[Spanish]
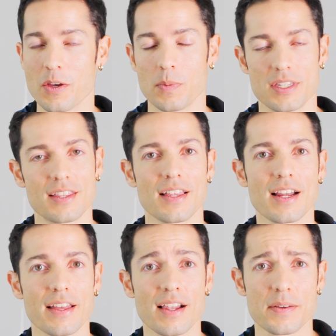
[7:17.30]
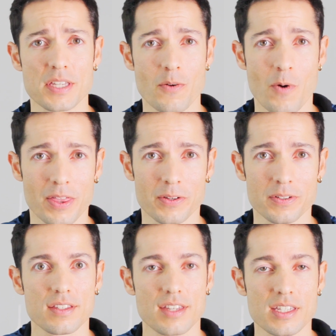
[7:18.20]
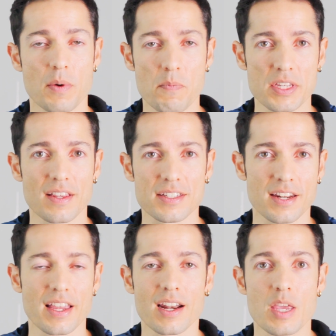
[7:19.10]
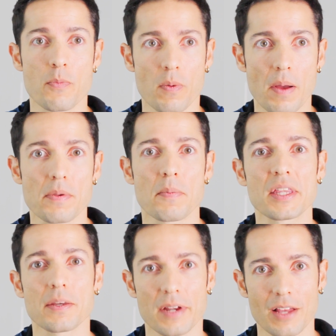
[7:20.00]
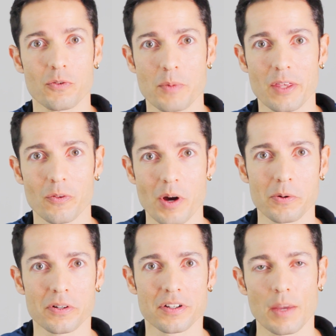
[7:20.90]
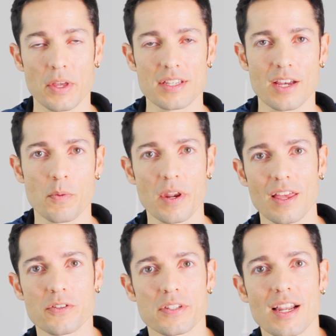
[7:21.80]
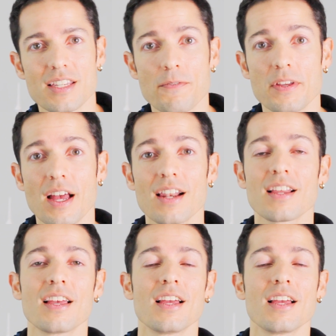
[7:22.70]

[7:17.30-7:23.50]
visiten el canal de vez en cuando, si es que me empiezan a extrañar y probablemente verán un video nuevo. También les dejo mis redes sociales al final.